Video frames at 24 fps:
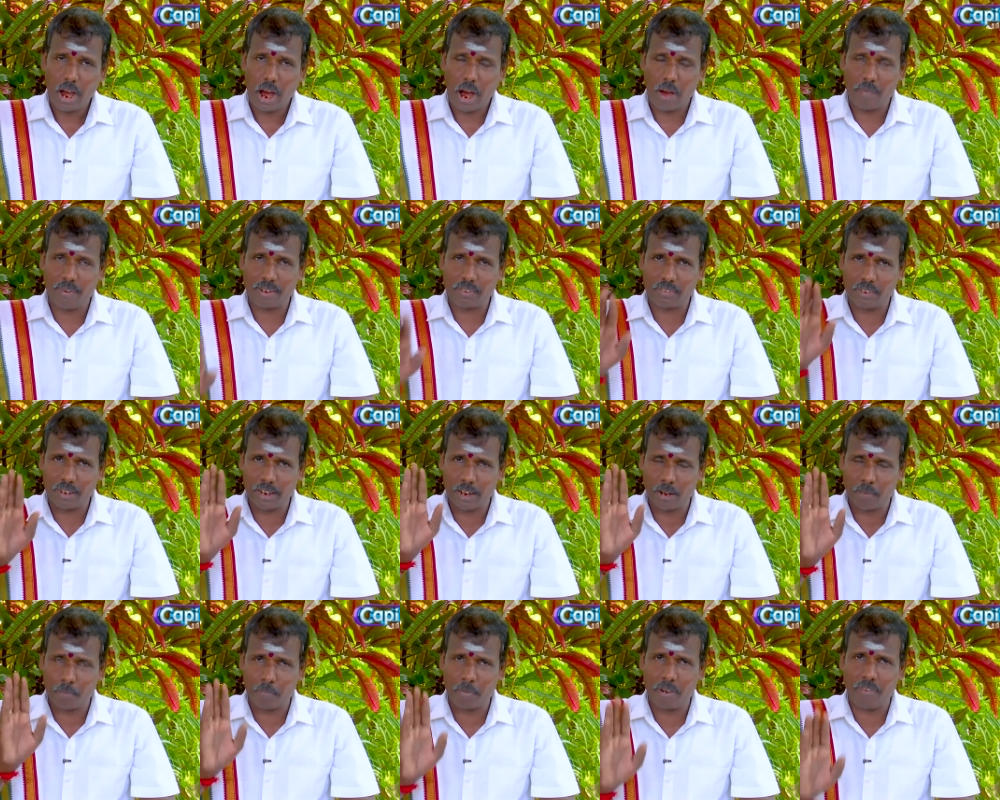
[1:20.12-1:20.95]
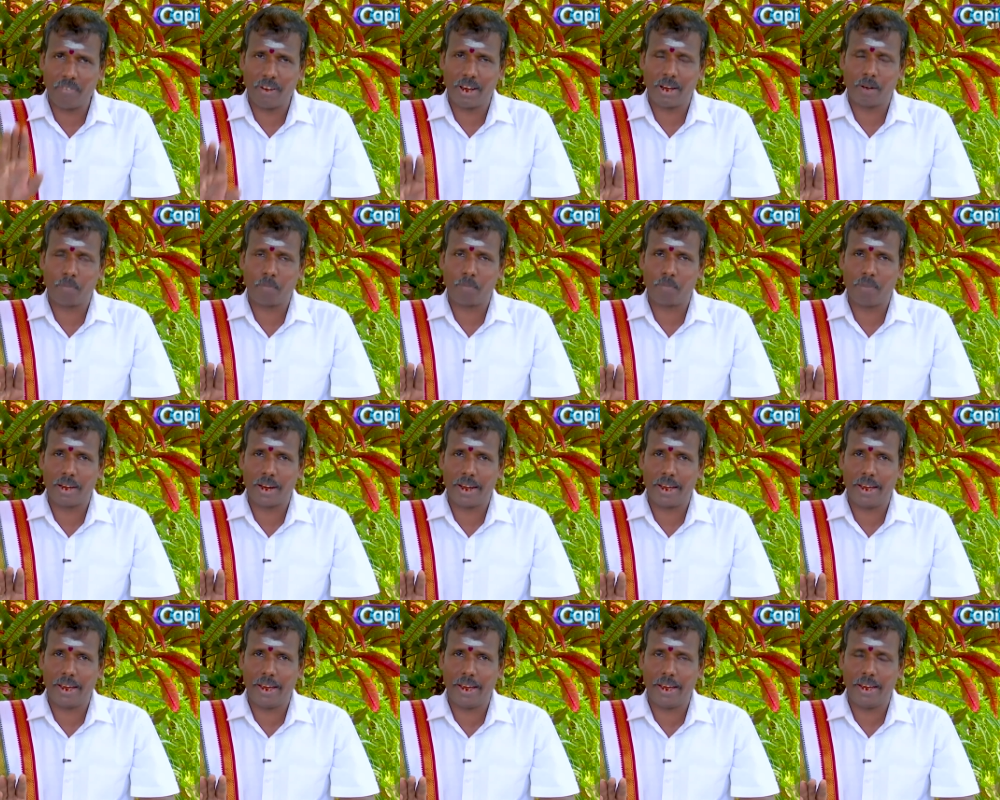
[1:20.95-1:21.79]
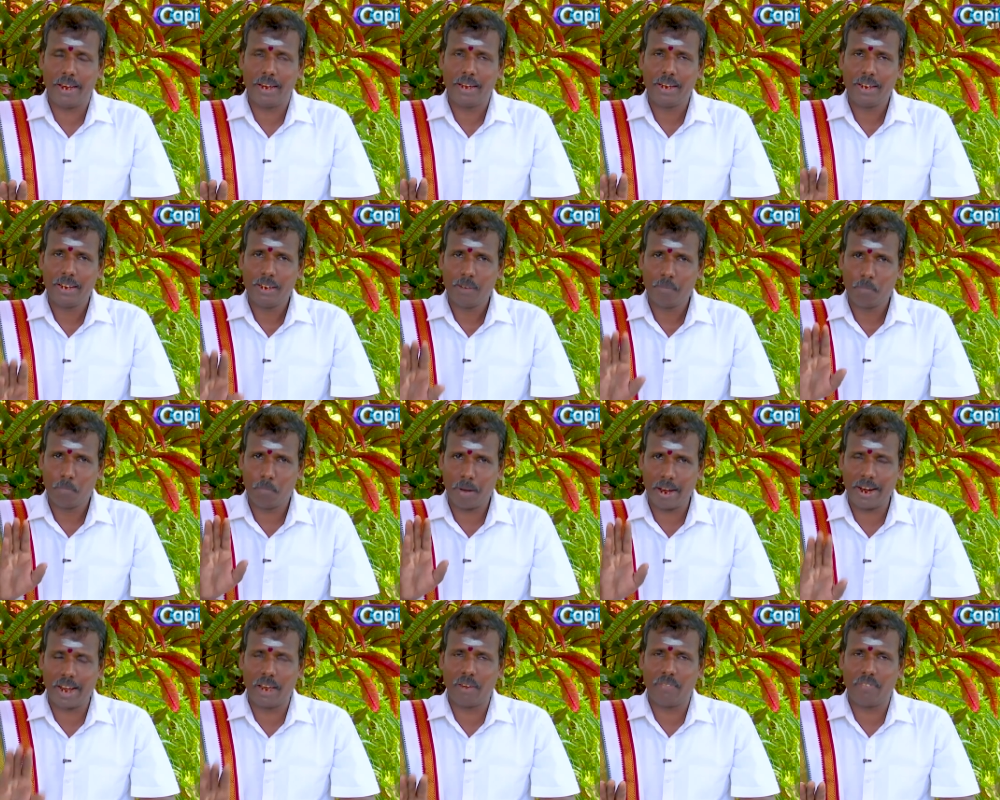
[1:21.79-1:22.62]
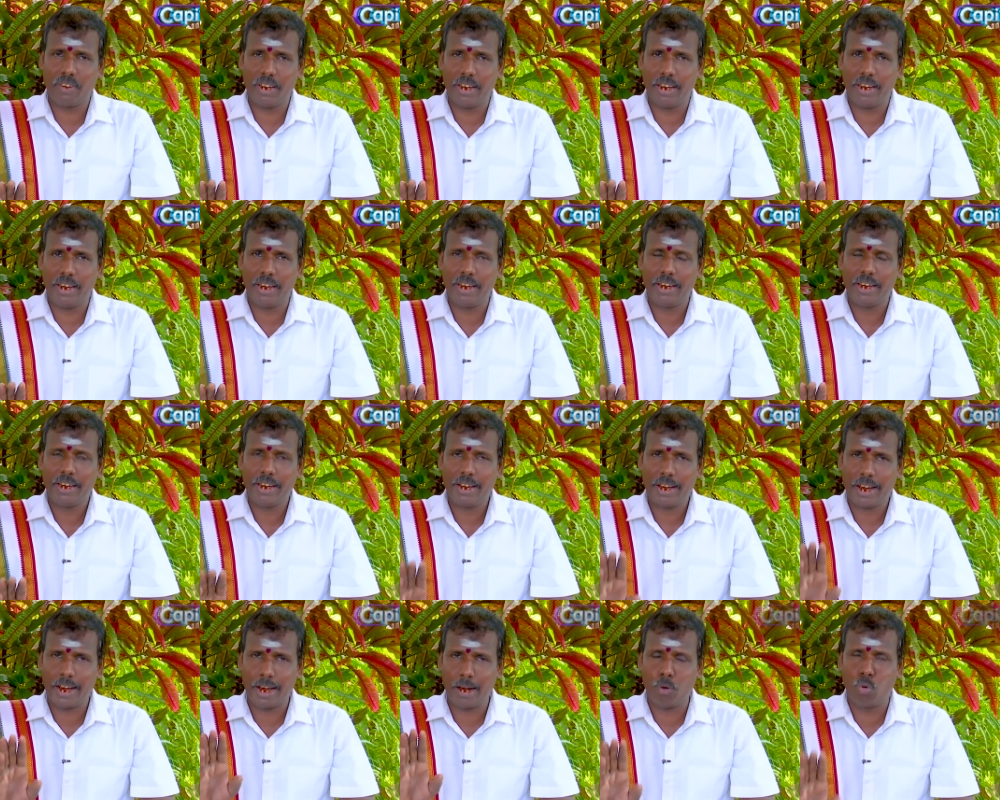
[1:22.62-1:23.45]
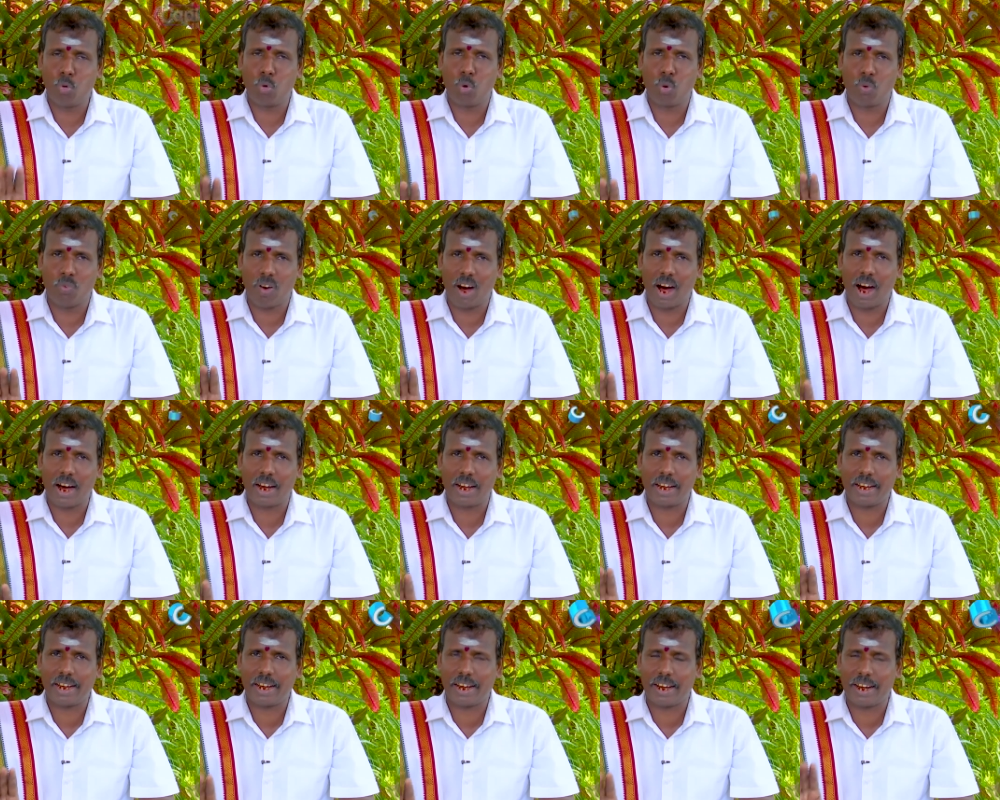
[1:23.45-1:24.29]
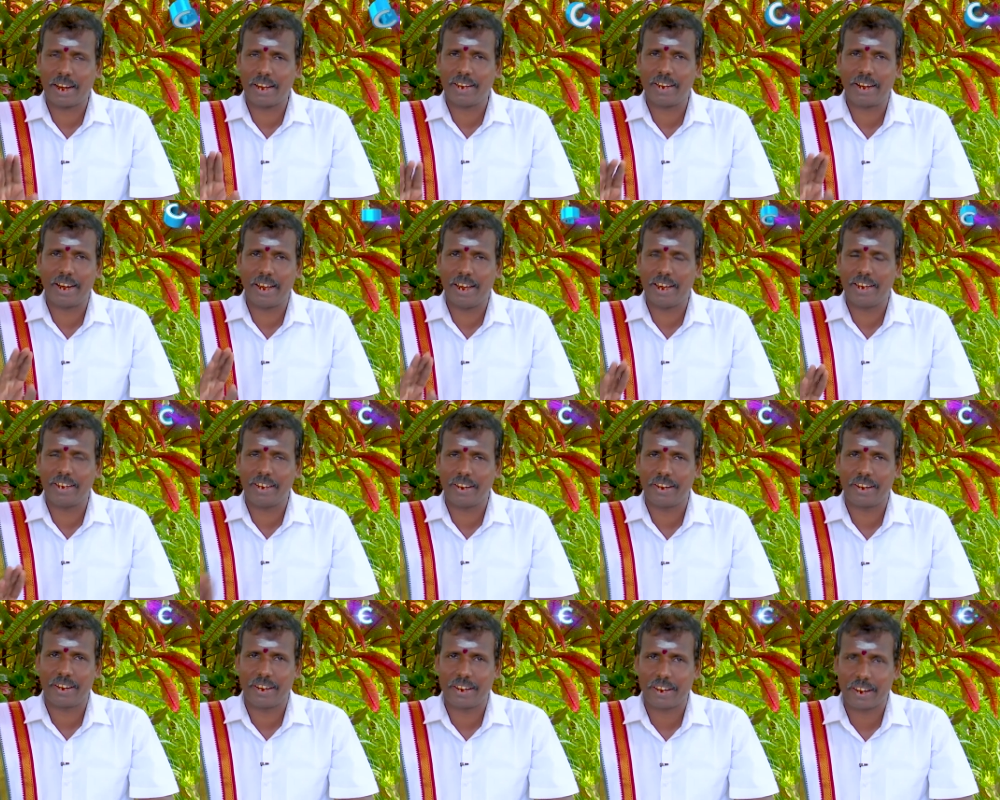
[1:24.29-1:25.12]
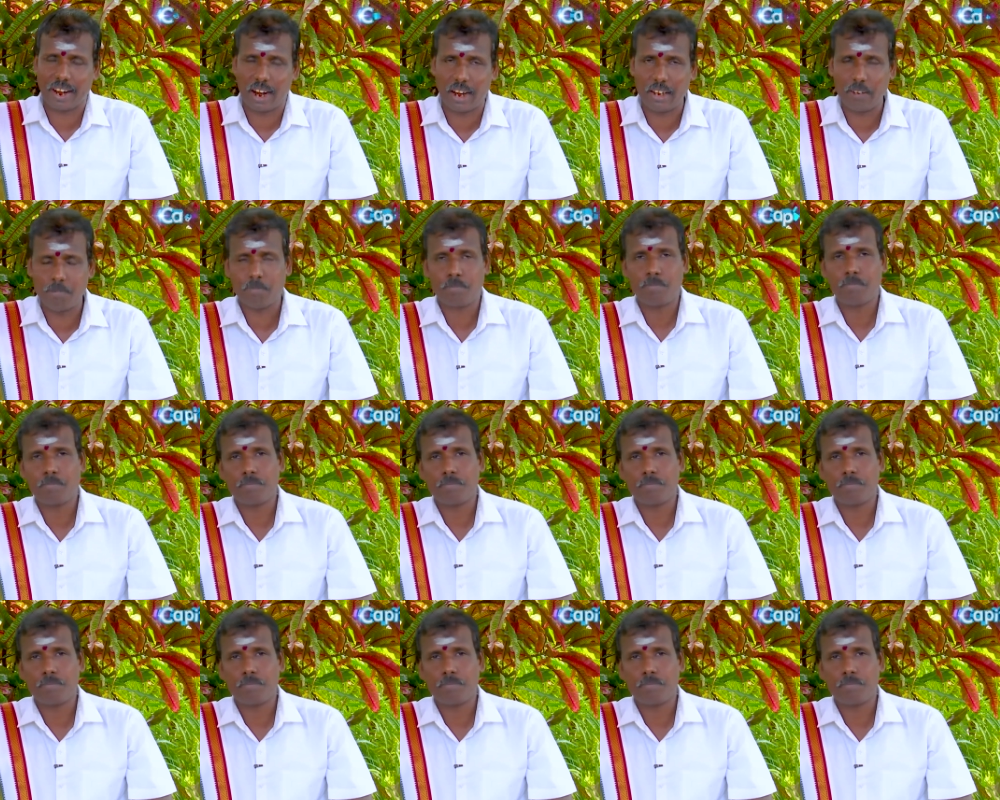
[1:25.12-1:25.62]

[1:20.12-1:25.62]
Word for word: அவன் திரும்பி வரும் வரை மனைவி கல்லுருவாக கரையிலே இருக்கிறாள்